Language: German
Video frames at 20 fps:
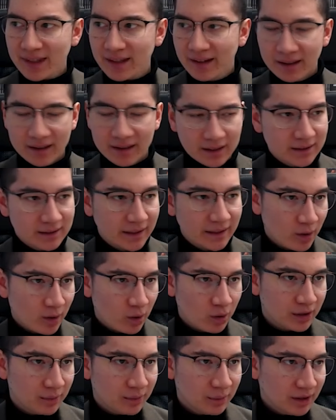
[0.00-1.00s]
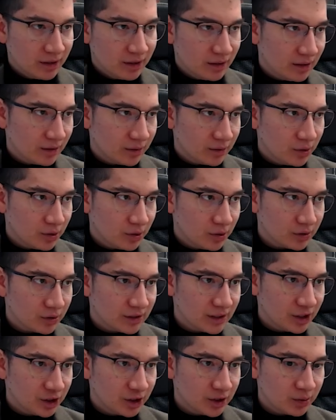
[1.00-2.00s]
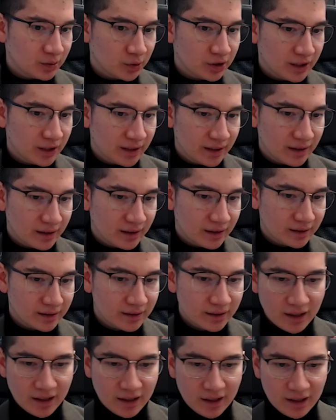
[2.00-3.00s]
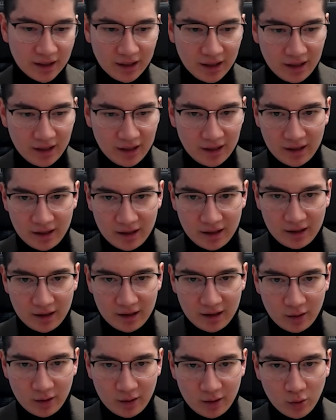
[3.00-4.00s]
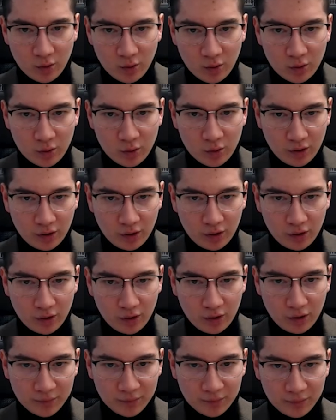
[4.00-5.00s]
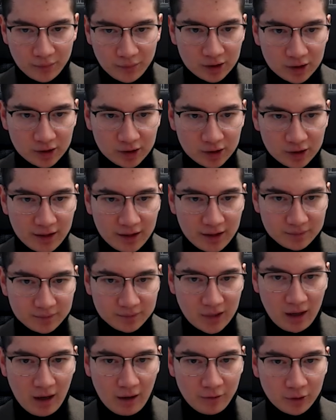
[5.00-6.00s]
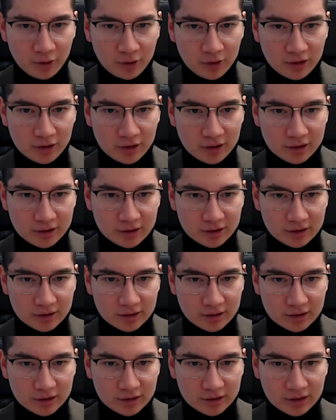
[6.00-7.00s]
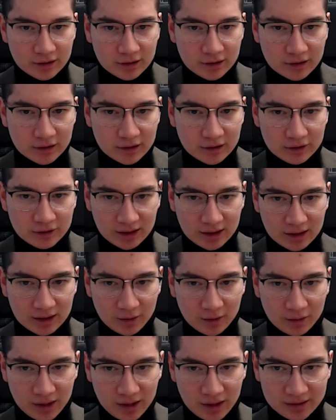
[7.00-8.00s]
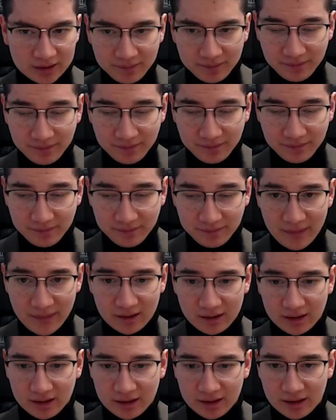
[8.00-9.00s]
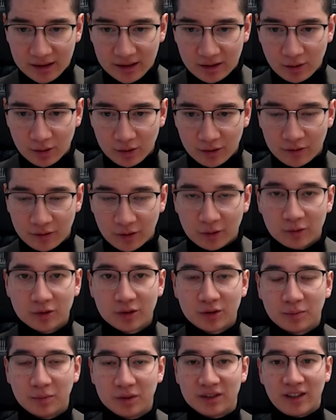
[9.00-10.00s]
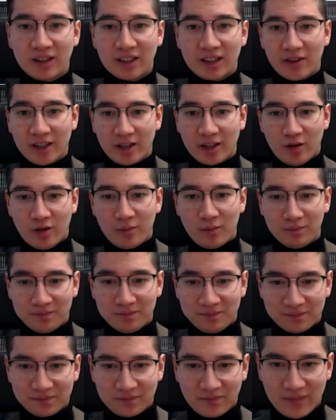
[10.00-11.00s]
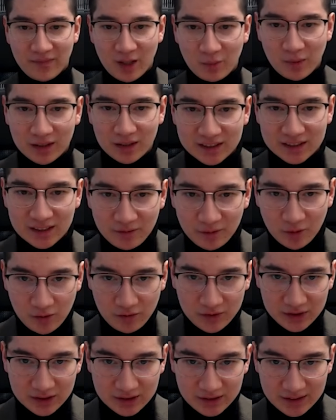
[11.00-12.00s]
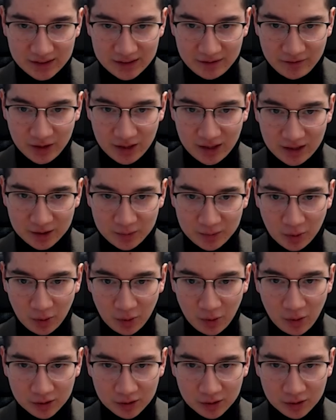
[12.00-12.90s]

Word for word: Interessente auch natürlich auch sehr schnell durchgehen kann. Ne? Und ja, das eigentlich soweit dafür, dass wenn jetzt, sage ich mal, die Kunden von uns ein bisschen weiter wegkommen und mal sehen wollen, wie, sie, wie das Büro